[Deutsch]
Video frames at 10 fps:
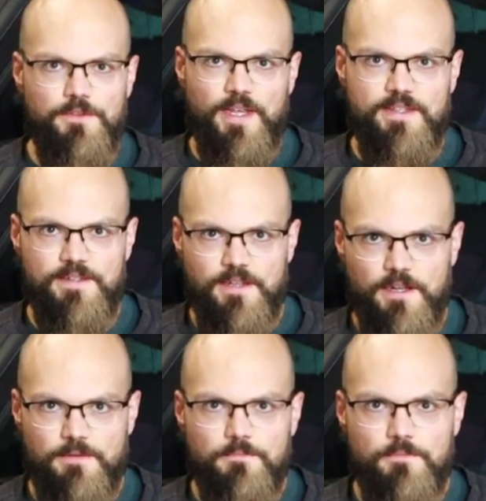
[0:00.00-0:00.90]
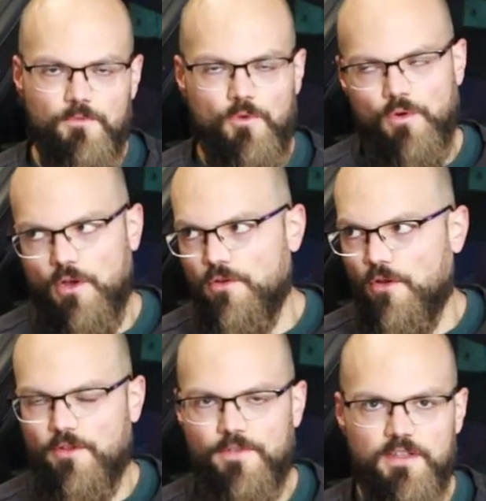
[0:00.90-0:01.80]
auswechseln kann. Oder auch
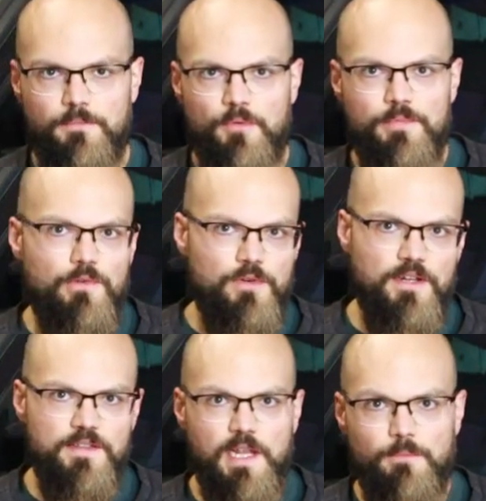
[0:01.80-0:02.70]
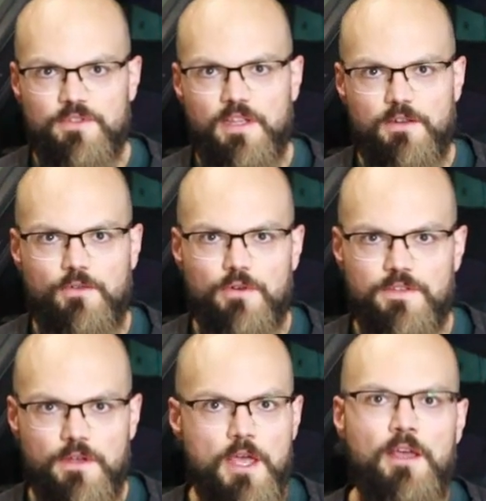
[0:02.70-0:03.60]
noch die Wasserpumpe oder das
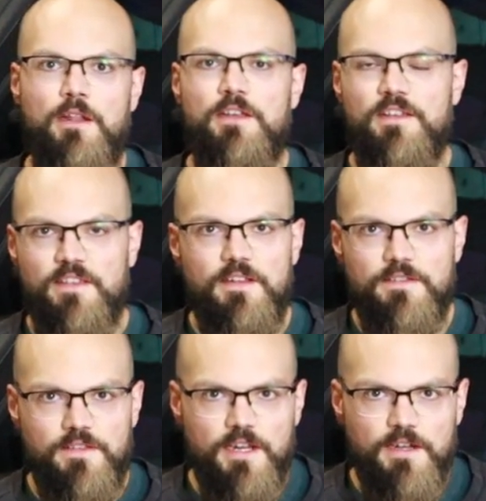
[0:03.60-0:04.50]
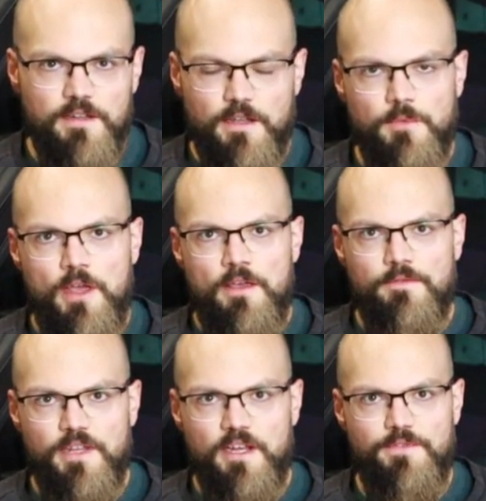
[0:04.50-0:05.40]
Thermostatgehäuse. Na, ihr seht es je nachdem,
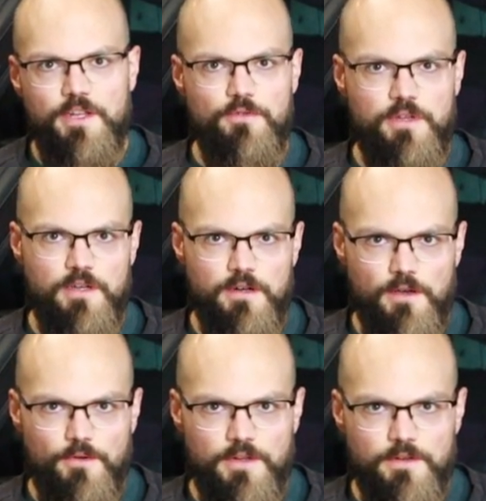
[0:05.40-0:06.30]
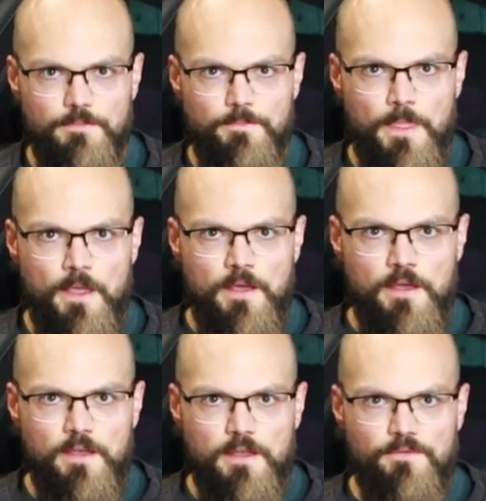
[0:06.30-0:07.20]
wie der Videotitel lautet.
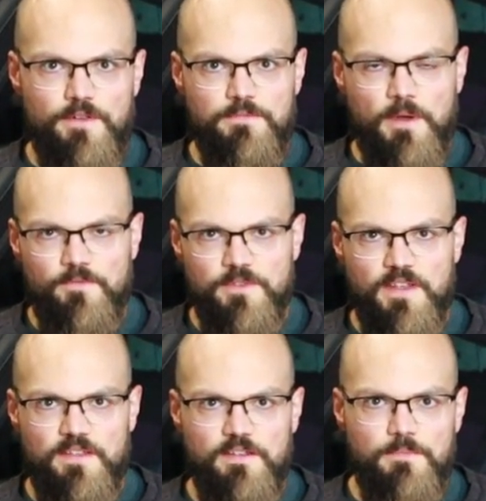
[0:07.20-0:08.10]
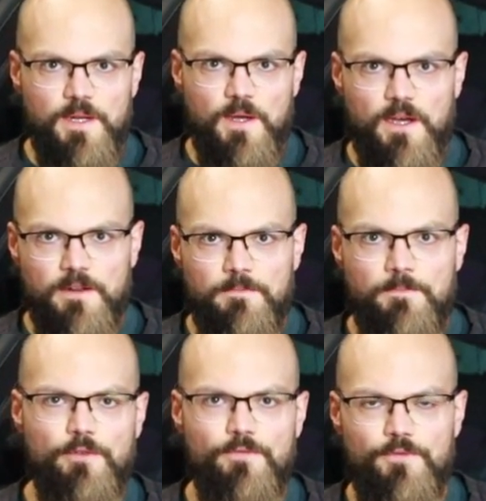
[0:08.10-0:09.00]
Jedenfalls machen wir uns jetzt erstmal daran,
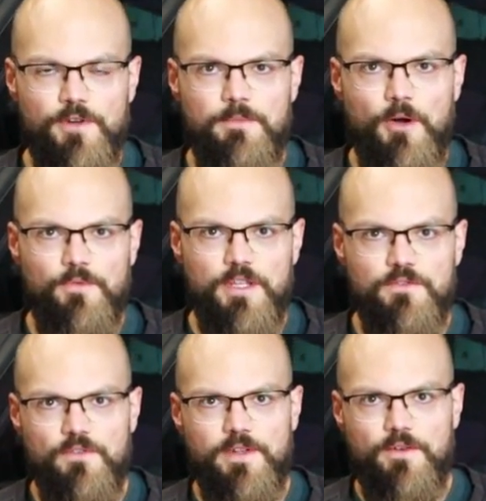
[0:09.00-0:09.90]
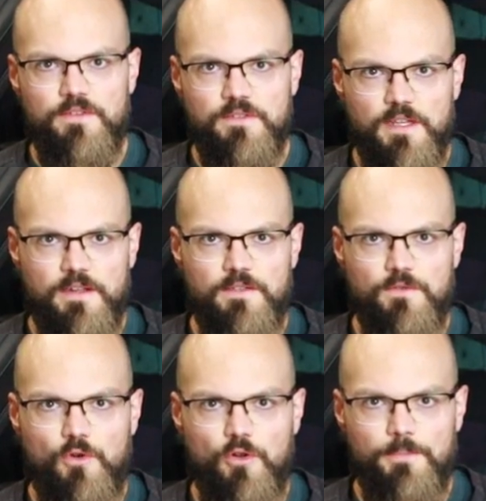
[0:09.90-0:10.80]
Bonf von dem Audi so weit auseinander
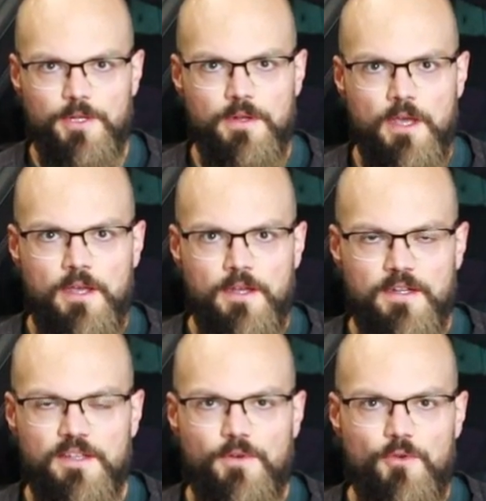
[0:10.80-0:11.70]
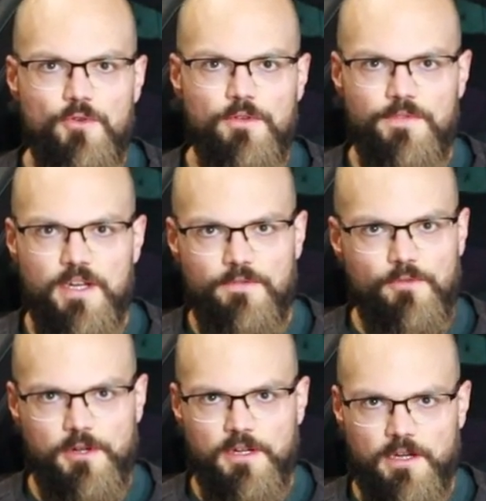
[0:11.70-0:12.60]
zu kloppen, dass wir irgendwie da
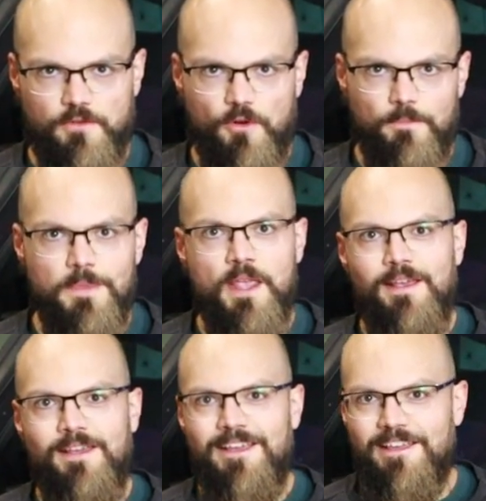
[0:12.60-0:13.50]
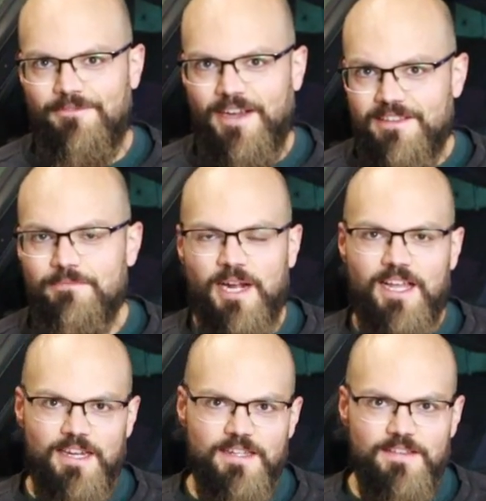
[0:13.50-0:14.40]
vorne dran kommen. Ich weiß, man
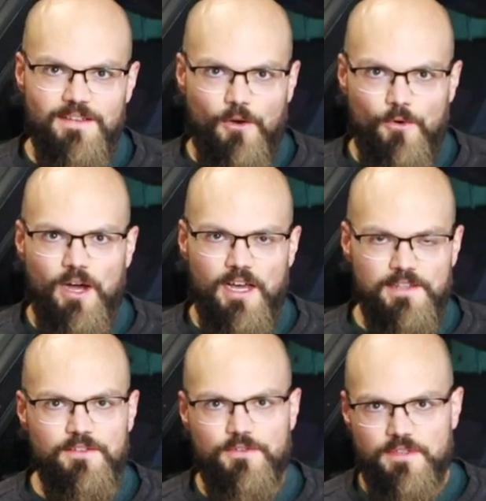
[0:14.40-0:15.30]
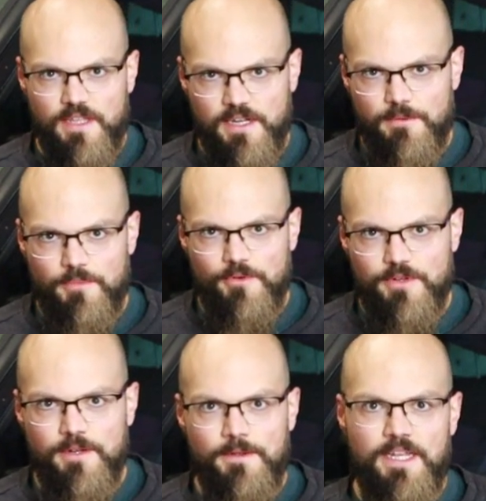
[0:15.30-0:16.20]
kann das auch alles
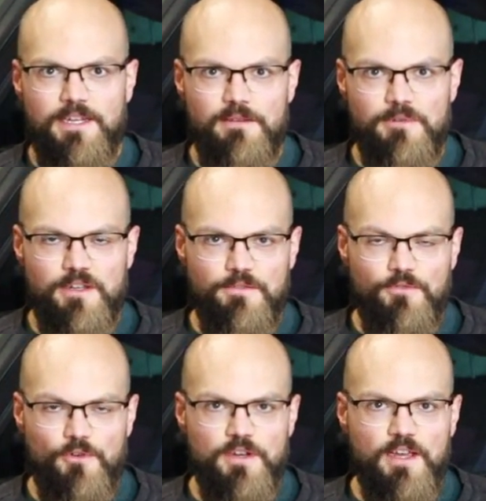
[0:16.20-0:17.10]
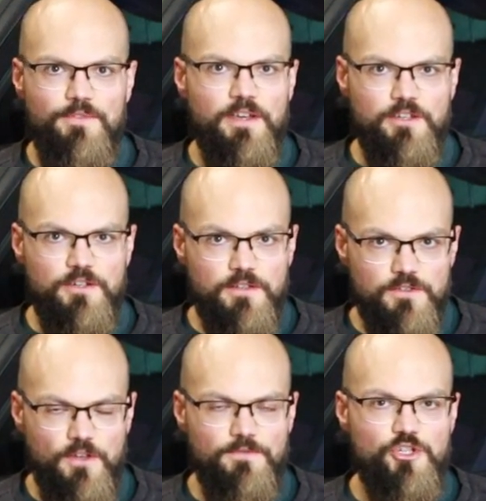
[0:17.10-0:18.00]
auseinanderbauen, indem man die Front einfach in
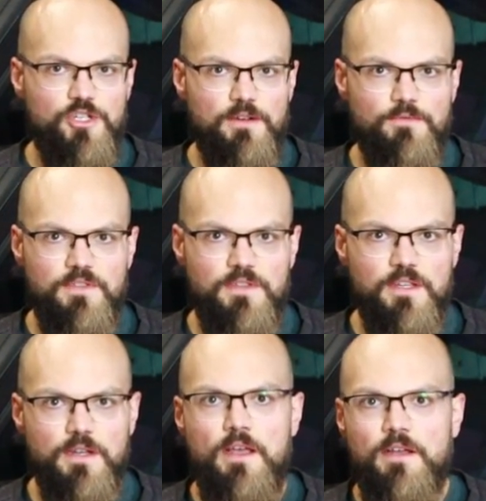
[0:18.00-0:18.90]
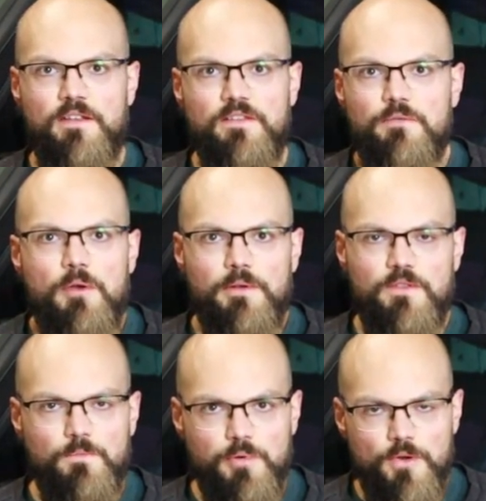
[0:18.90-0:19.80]
Servicestellung zieht. Das ist mir aber
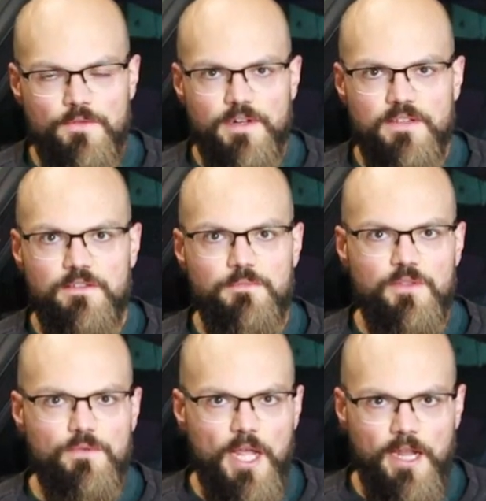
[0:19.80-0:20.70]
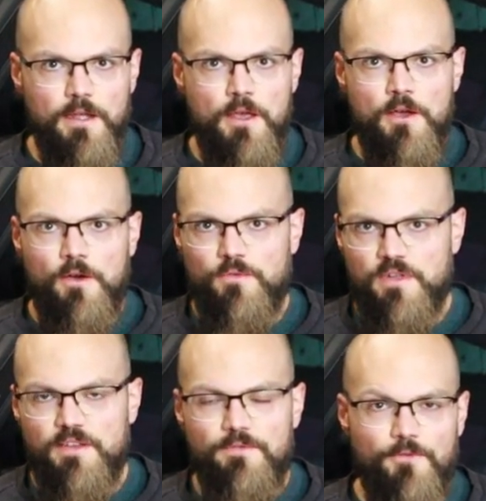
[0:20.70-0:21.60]
zu blöd, weil das ist mir zu eng.
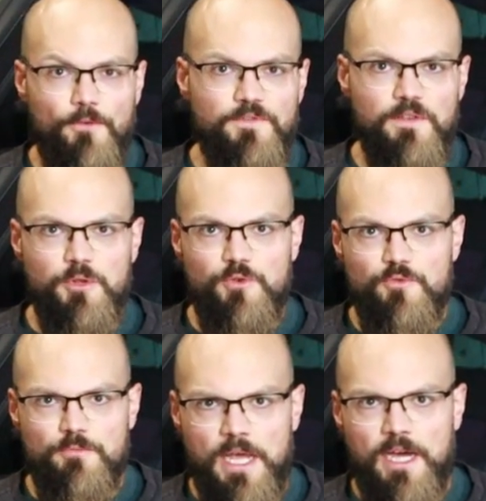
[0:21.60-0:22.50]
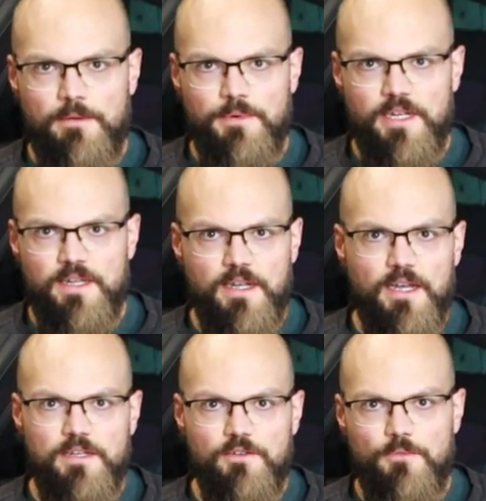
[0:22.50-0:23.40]
Und die 15 Minuten mehr Arbeit, da
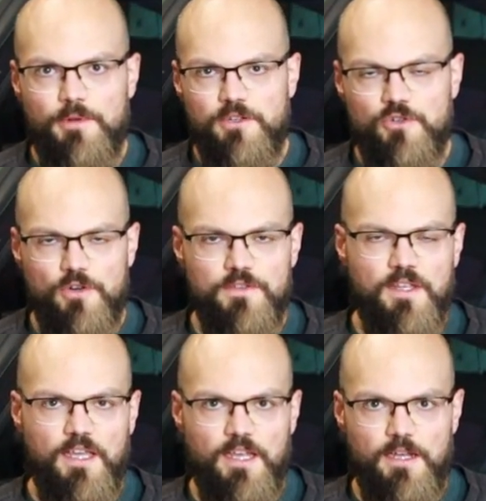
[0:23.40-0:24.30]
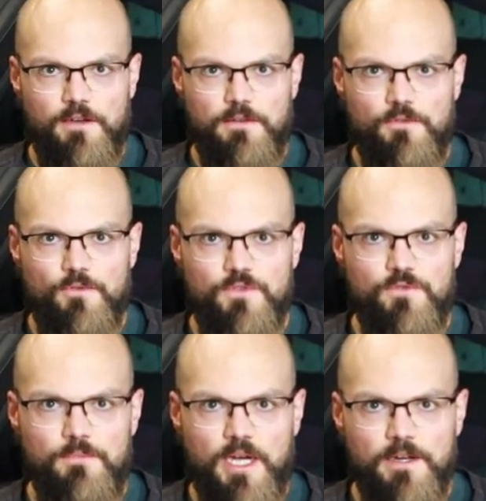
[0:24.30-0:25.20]
gerade den kompletten Schlossträger
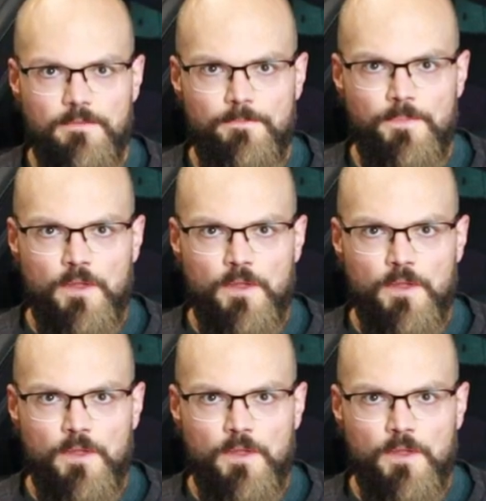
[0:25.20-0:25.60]
loszumachen